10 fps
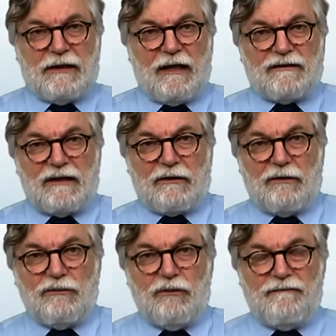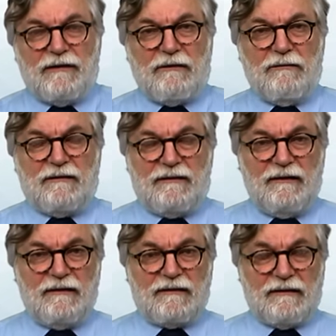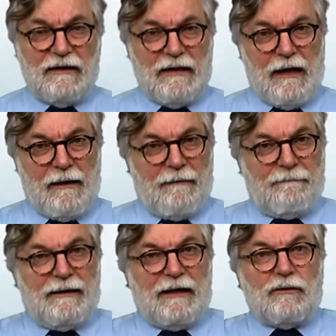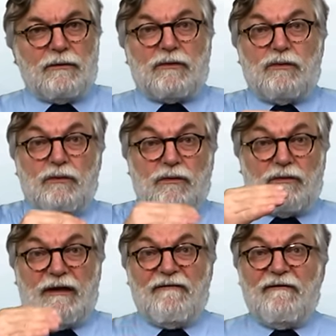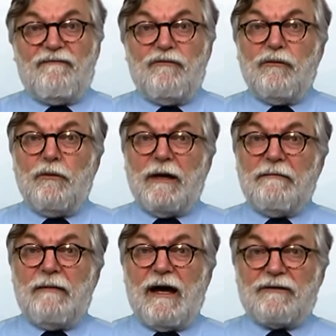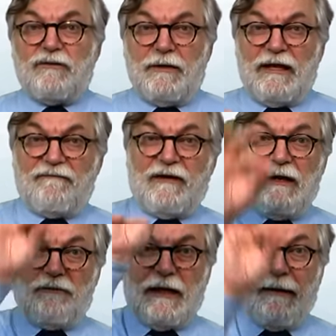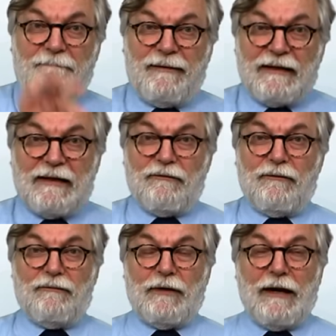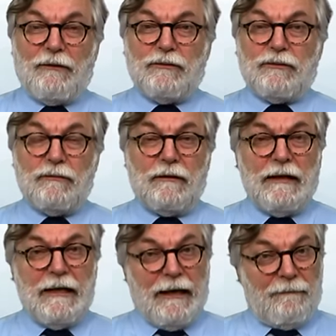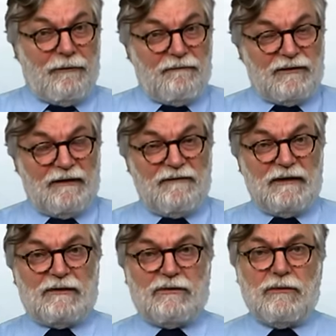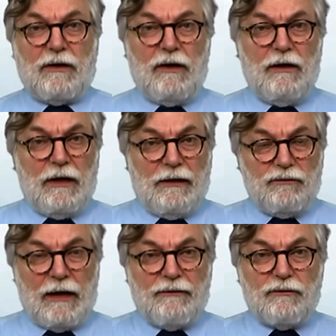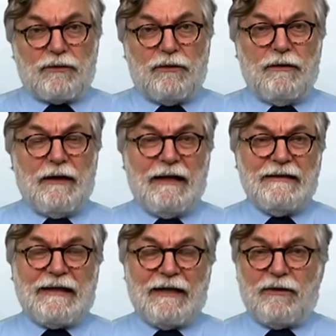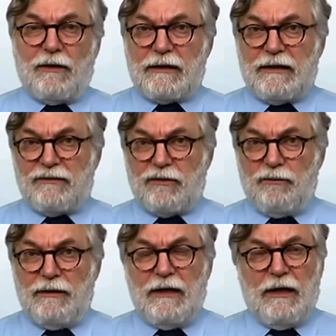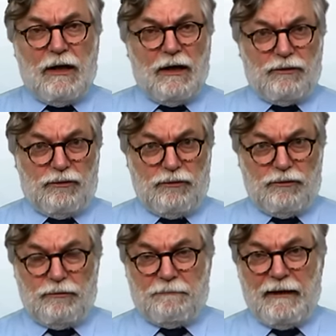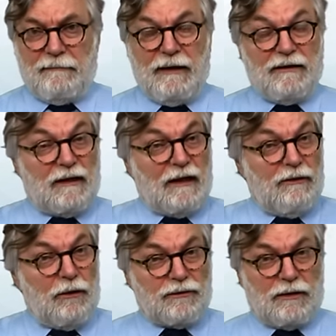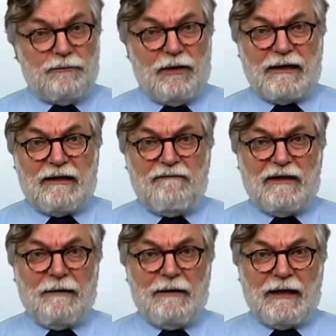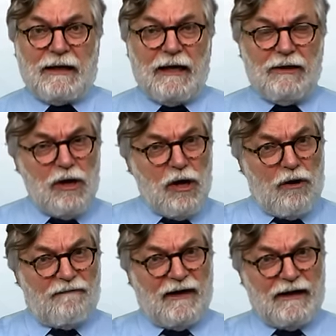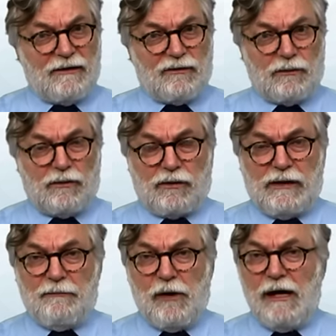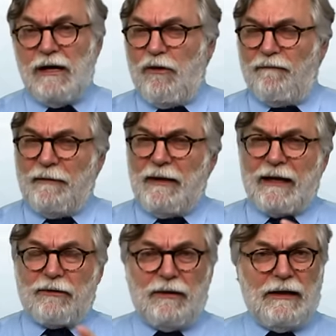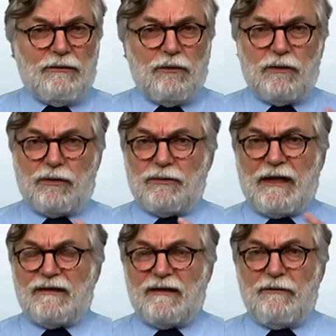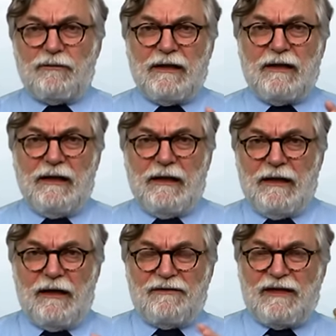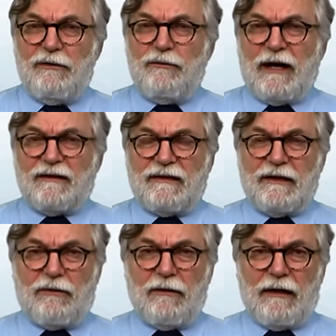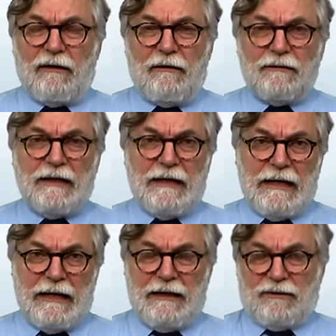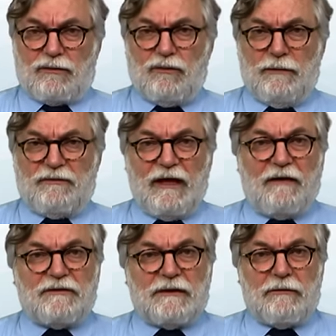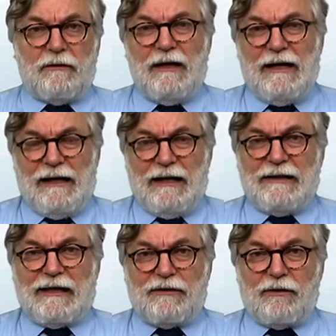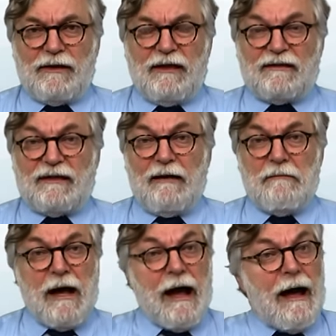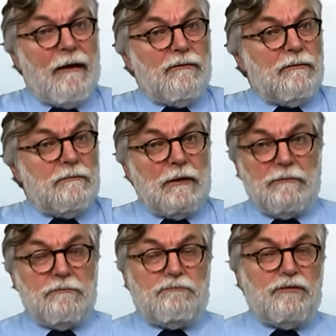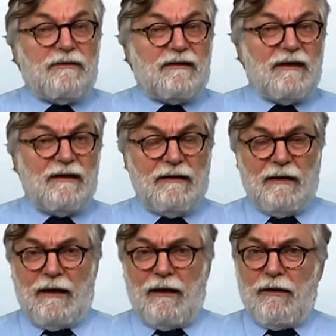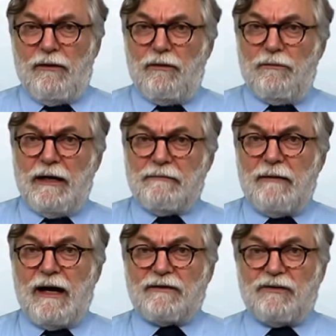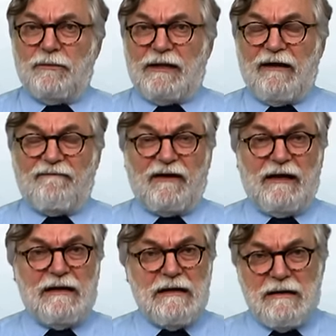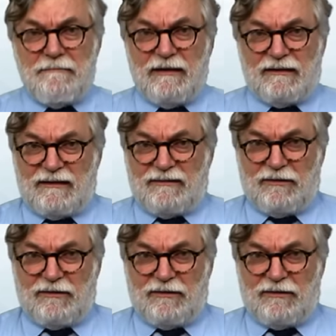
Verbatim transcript: qui est à 52,6. Euh, bien en dessous de ce qu'on avait vu au mois de mars et au mois d'avril. On a un pic et un retour. Et puis vous avez sur euh, un autre indicateur qui est celui euh, du, PIB, c'est-à-dire l'ensemble de l'activité américaine en variation sur six mois. On voit bien que les deux sont assez, ont des allures assez cohérentes. Et ce qu'on observe, c'est que l'indicateur ISM a eu une poussée au mois de mars et au mois d'avril mais,